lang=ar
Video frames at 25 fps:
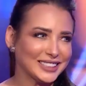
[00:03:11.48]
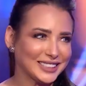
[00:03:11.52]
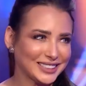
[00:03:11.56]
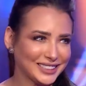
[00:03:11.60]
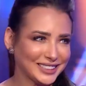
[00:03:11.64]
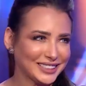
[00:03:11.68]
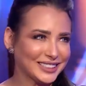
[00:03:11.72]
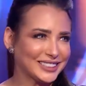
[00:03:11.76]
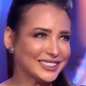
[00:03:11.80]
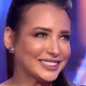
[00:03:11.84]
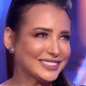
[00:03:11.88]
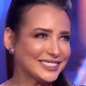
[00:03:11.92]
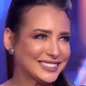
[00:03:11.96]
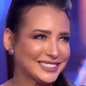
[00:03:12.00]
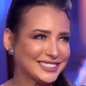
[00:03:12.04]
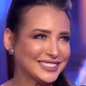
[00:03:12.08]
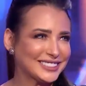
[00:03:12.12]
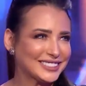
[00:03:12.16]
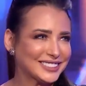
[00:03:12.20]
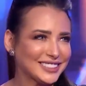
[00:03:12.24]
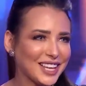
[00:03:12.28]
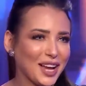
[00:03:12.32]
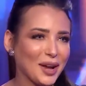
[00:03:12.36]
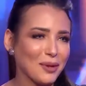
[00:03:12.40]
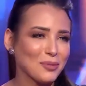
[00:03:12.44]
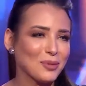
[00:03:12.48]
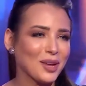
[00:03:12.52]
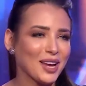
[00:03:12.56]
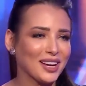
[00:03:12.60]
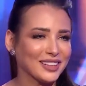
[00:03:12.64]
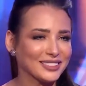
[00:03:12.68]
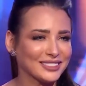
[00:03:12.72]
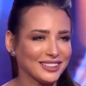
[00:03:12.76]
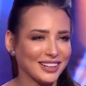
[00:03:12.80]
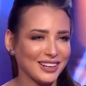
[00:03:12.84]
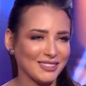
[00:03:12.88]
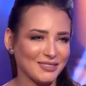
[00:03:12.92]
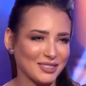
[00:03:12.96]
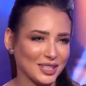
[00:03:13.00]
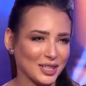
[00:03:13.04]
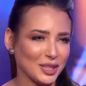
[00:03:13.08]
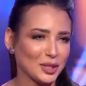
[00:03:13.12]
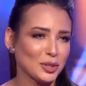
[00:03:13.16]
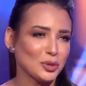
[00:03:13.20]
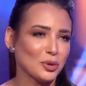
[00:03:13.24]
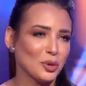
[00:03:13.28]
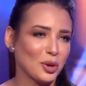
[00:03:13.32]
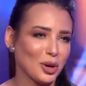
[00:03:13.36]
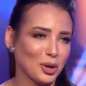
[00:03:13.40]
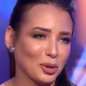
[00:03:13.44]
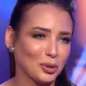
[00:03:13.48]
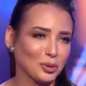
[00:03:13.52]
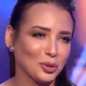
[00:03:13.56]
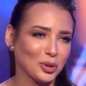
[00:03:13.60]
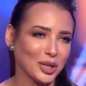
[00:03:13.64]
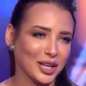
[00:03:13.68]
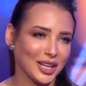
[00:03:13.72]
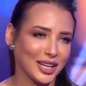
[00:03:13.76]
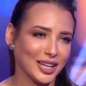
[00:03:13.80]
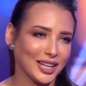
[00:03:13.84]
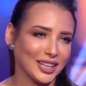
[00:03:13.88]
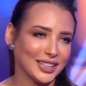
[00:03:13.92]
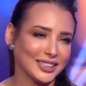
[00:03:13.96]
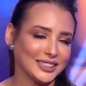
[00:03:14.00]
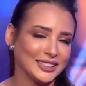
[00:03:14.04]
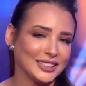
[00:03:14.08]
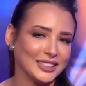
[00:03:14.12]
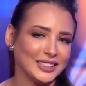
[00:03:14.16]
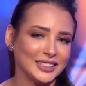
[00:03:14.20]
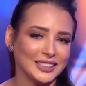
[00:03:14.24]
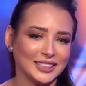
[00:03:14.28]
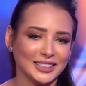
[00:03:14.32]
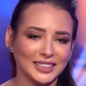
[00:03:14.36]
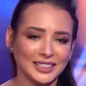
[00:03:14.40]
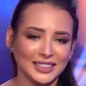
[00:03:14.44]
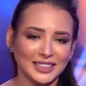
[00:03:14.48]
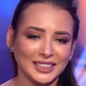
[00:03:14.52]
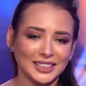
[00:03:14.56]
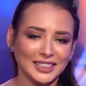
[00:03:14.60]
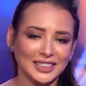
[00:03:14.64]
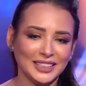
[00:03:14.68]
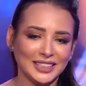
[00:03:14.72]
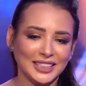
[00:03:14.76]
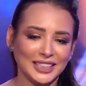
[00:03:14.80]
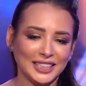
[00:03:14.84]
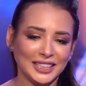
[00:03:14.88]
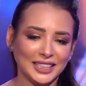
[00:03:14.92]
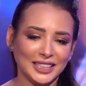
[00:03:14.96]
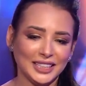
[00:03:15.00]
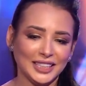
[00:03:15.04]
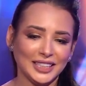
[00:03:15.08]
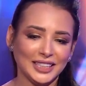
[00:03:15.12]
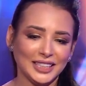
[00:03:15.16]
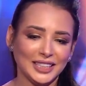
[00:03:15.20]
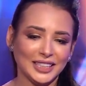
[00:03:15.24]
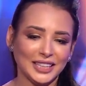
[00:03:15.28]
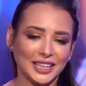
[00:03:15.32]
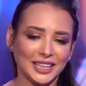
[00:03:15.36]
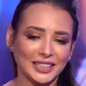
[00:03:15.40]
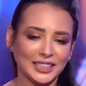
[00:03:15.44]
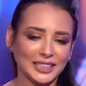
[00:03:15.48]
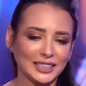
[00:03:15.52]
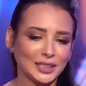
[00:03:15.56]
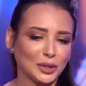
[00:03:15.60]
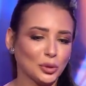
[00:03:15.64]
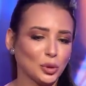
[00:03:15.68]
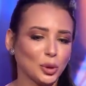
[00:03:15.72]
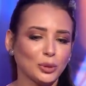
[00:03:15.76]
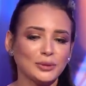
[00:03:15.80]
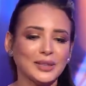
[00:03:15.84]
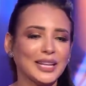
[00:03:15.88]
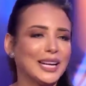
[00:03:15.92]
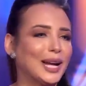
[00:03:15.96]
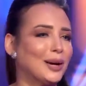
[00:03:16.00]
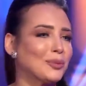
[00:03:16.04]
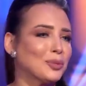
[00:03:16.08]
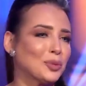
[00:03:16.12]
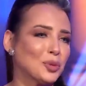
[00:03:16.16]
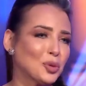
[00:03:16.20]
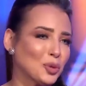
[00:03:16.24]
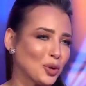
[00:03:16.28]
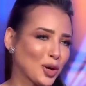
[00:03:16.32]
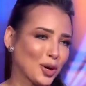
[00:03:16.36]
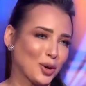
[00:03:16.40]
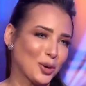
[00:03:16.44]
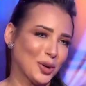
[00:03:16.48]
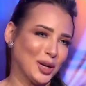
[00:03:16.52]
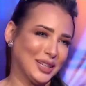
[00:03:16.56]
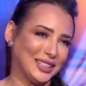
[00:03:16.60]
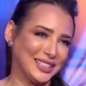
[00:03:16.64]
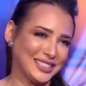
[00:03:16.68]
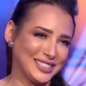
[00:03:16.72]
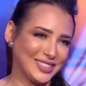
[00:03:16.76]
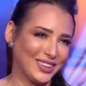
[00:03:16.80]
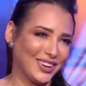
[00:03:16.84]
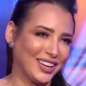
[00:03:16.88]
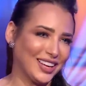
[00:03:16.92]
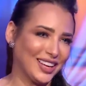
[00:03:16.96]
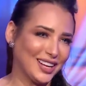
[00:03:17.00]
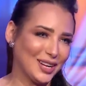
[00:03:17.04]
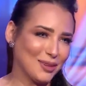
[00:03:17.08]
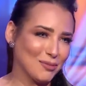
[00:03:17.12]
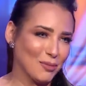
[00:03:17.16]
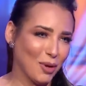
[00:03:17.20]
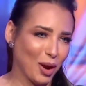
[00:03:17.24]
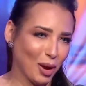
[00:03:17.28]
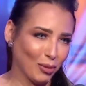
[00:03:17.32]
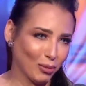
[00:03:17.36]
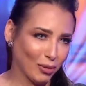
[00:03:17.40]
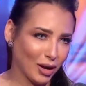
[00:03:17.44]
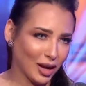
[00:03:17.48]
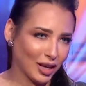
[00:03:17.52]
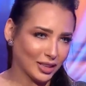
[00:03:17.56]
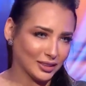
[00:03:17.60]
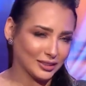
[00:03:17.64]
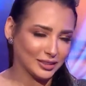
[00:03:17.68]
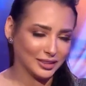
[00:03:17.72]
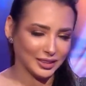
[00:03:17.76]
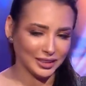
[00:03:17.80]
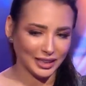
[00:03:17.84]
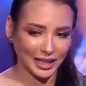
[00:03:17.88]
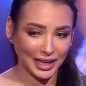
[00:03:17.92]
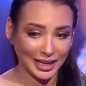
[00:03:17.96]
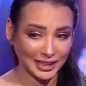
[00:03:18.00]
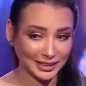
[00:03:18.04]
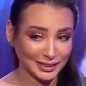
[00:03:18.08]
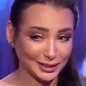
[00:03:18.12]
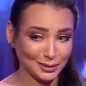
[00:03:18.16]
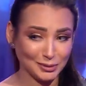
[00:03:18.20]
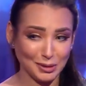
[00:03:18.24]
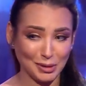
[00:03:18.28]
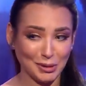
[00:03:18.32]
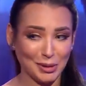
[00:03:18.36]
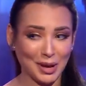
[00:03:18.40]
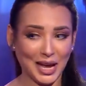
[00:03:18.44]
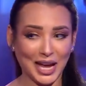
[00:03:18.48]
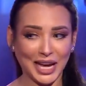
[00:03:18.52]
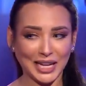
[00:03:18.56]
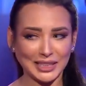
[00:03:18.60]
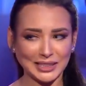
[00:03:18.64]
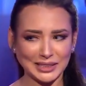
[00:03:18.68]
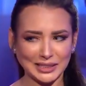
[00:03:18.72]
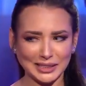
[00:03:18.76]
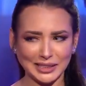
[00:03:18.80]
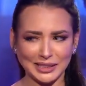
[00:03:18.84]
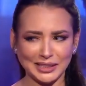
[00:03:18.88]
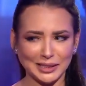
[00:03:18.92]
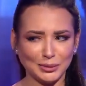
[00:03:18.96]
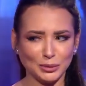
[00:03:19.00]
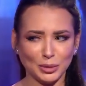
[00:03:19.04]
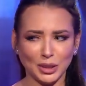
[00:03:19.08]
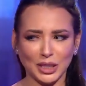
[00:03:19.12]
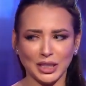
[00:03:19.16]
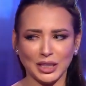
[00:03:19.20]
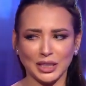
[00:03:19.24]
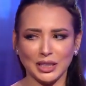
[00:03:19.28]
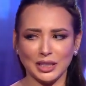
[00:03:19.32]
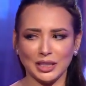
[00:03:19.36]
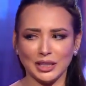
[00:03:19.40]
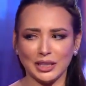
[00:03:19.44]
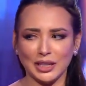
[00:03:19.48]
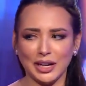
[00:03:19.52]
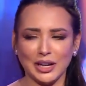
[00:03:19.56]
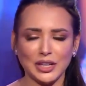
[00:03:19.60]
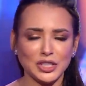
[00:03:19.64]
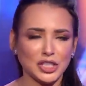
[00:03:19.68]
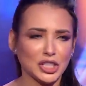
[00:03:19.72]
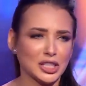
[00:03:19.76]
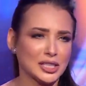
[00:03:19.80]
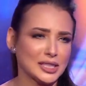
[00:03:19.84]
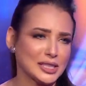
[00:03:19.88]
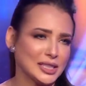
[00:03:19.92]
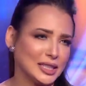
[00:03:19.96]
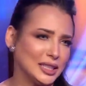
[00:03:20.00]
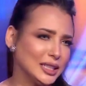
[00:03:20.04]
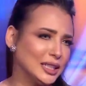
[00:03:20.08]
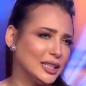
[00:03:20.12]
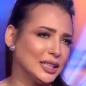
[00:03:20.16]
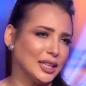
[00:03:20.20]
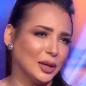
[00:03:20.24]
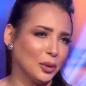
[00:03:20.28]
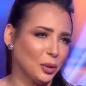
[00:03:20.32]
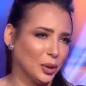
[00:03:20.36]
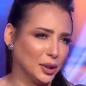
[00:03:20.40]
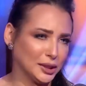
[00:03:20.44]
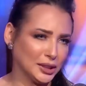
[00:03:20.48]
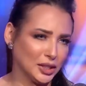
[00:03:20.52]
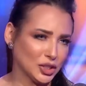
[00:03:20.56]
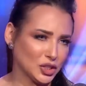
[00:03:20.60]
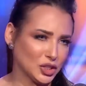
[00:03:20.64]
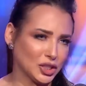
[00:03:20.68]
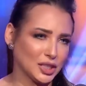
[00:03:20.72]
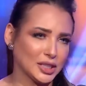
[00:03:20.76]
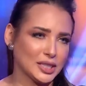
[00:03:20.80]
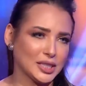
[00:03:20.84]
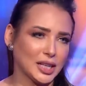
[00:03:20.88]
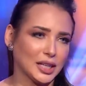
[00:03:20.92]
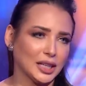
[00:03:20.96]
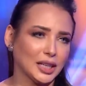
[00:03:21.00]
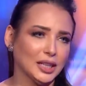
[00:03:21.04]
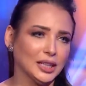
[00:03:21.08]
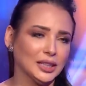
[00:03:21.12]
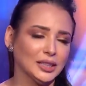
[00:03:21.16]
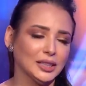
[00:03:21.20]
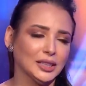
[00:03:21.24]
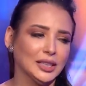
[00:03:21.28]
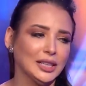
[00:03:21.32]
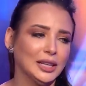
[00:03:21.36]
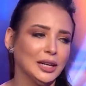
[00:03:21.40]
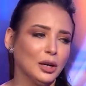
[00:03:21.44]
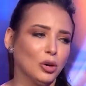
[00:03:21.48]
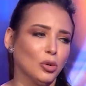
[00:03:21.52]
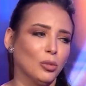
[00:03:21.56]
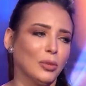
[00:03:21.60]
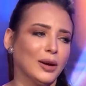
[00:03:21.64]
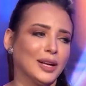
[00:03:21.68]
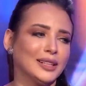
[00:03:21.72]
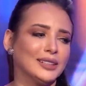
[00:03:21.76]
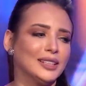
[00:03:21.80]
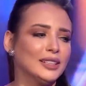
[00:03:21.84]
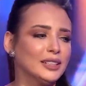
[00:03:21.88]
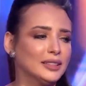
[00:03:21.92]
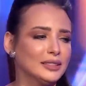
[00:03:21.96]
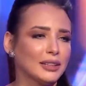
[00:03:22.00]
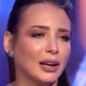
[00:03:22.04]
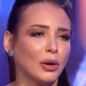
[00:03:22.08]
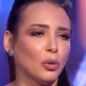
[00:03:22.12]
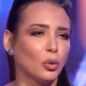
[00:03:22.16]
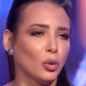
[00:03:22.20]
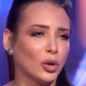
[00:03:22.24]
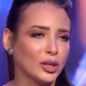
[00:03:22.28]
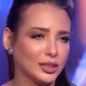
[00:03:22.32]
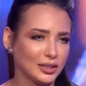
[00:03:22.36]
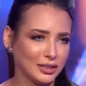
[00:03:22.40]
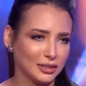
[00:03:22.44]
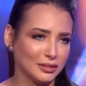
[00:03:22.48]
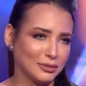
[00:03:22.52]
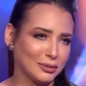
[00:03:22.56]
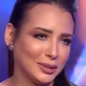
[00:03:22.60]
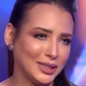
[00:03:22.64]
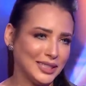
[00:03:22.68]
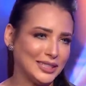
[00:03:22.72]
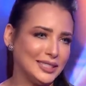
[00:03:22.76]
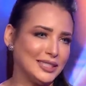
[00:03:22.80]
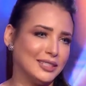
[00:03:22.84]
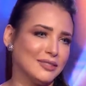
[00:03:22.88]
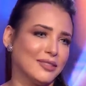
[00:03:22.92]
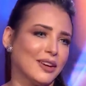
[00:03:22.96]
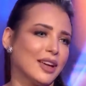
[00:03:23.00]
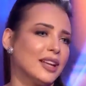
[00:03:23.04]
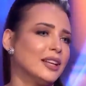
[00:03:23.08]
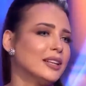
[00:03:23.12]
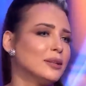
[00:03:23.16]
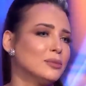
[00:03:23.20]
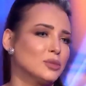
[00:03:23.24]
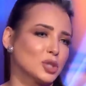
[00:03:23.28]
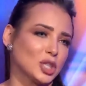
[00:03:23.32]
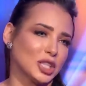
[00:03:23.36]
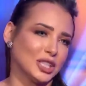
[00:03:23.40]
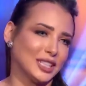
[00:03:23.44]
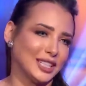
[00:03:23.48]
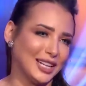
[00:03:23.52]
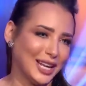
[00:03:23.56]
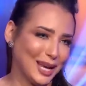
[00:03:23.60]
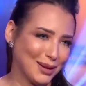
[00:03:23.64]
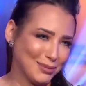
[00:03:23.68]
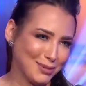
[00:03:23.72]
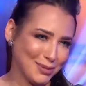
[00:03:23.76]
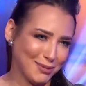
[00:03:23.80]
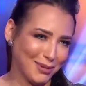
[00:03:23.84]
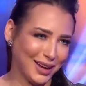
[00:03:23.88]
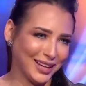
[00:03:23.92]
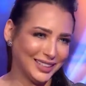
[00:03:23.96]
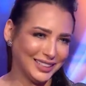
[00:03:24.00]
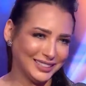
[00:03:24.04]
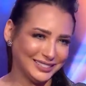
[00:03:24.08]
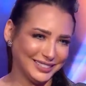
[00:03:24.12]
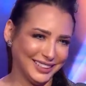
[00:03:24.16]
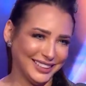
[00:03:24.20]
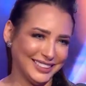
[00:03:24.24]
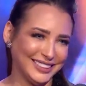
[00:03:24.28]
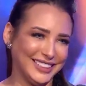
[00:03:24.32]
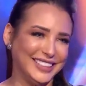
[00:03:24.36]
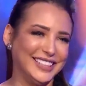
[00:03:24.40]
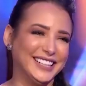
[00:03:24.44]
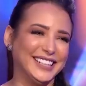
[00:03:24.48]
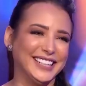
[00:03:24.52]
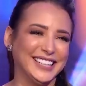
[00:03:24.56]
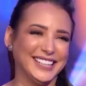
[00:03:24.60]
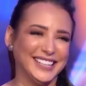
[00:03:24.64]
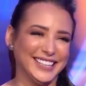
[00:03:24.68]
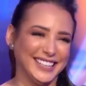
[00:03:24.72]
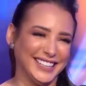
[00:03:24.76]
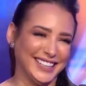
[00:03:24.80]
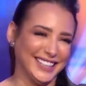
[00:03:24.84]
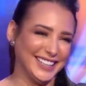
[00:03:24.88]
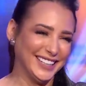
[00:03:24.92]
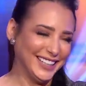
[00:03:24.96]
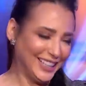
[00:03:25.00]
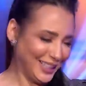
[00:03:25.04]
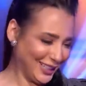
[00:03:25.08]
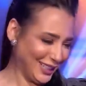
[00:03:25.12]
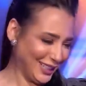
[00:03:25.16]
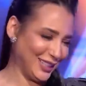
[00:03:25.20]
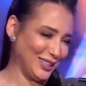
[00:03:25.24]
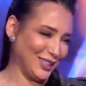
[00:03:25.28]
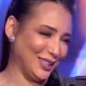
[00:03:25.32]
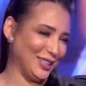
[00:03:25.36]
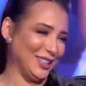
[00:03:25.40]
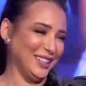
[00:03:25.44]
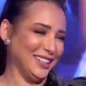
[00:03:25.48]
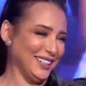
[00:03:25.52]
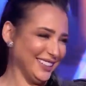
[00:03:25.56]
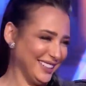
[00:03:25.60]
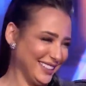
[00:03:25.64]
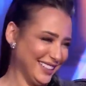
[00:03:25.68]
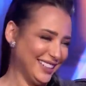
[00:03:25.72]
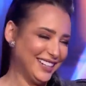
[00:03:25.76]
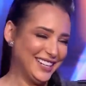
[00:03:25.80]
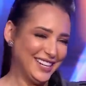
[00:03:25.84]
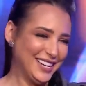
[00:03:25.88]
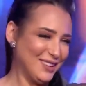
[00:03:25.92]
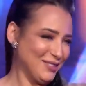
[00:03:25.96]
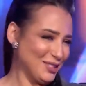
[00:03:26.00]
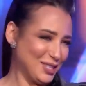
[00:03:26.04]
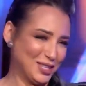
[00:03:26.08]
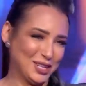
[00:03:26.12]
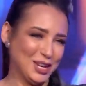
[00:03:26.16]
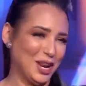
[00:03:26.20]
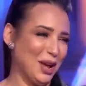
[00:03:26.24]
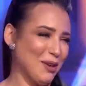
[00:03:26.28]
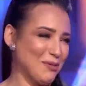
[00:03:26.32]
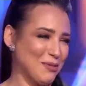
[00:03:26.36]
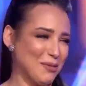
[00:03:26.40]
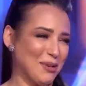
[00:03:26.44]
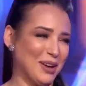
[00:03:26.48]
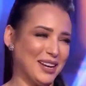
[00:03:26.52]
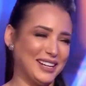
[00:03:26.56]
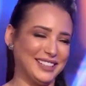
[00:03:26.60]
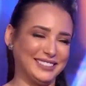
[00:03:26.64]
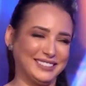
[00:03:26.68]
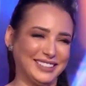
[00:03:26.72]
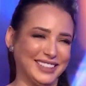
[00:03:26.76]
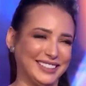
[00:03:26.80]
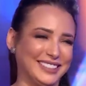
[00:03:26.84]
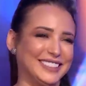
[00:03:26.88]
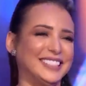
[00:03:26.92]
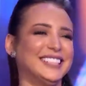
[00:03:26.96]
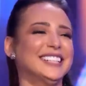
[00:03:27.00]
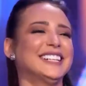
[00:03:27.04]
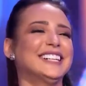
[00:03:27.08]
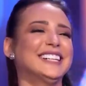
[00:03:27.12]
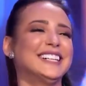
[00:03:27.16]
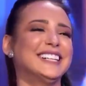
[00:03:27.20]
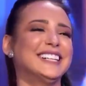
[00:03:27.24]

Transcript: آه، صاحبي اكتر من انه اخويا يعني آه، يعني احنا كنا بنلعب كوره واحنا صغيرين مع بعض لحد ما بقى عندي يمكن 10 سنين او 11 سنه وبعدين اتعورت في ايدي فقال لي مش هتلعبي معانا تاني آه. اجري مش هتلعبي معانا تاني